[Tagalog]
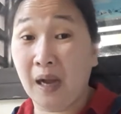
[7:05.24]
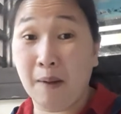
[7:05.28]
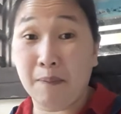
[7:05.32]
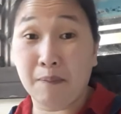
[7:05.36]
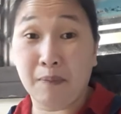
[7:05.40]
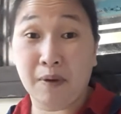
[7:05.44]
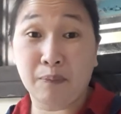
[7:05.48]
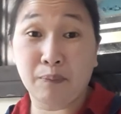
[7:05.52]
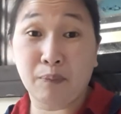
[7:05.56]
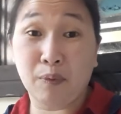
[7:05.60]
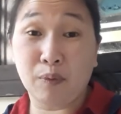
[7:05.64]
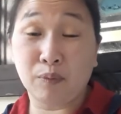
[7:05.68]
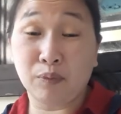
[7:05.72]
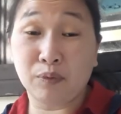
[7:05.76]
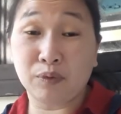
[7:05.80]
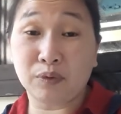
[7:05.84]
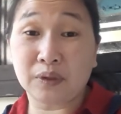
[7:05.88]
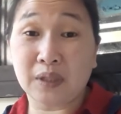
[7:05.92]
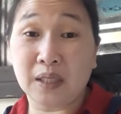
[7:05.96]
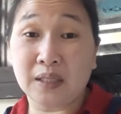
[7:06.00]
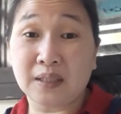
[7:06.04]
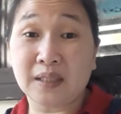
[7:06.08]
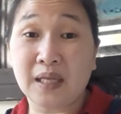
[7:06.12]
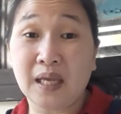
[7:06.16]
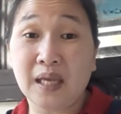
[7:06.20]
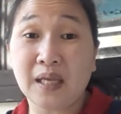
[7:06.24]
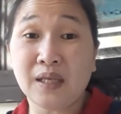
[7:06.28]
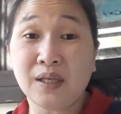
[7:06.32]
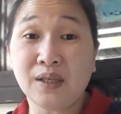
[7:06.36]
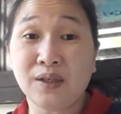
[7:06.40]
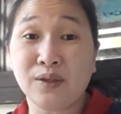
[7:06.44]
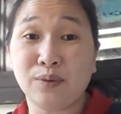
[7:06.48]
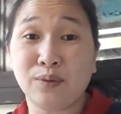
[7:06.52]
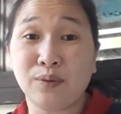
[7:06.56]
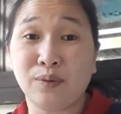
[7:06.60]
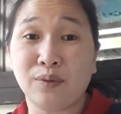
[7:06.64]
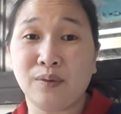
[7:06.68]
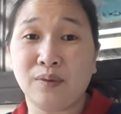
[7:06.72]
may pumunta sa
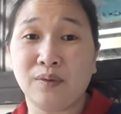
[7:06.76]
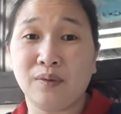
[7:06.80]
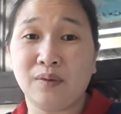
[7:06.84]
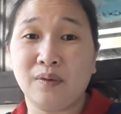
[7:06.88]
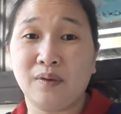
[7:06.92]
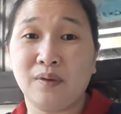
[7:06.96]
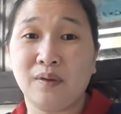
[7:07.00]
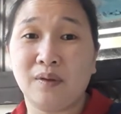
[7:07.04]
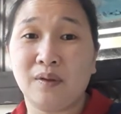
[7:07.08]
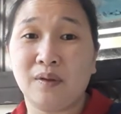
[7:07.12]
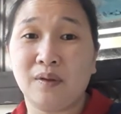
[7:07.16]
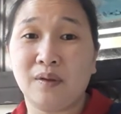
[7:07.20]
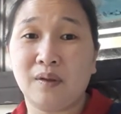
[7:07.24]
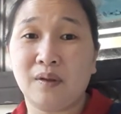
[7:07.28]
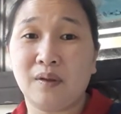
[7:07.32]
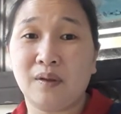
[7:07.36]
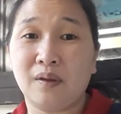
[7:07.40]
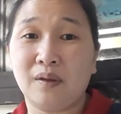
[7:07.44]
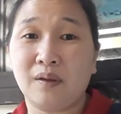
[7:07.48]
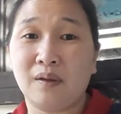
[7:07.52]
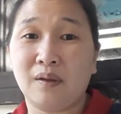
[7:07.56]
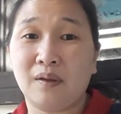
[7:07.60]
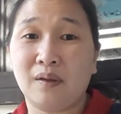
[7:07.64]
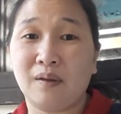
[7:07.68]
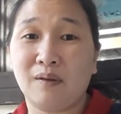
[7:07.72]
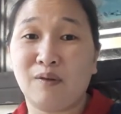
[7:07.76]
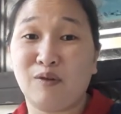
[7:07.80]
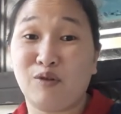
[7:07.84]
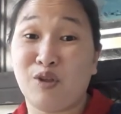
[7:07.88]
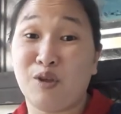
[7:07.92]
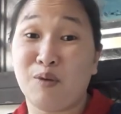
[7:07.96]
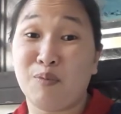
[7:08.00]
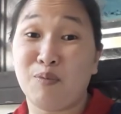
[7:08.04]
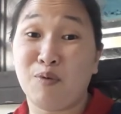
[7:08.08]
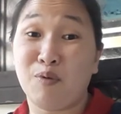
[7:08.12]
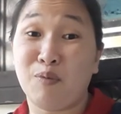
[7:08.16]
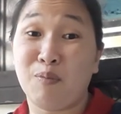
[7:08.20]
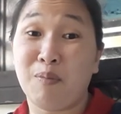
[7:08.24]
iyo. Di
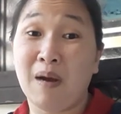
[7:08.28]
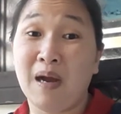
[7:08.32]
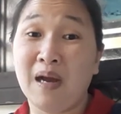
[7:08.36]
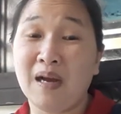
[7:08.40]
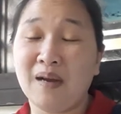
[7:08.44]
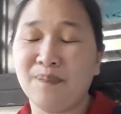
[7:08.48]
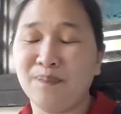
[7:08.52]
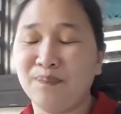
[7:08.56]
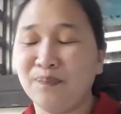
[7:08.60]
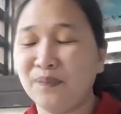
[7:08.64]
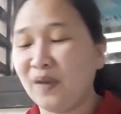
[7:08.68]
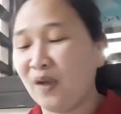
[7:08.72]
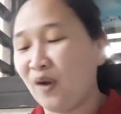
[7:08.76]
po ba?